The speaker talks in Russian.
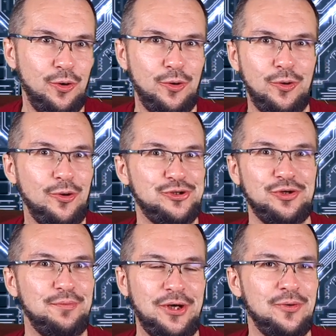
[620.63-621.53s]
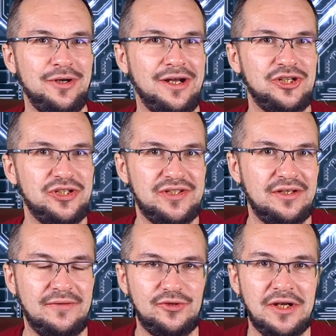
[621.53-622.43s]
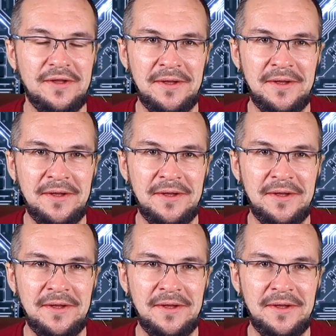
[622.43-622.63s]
о, чего прикольно, как часы. То есть,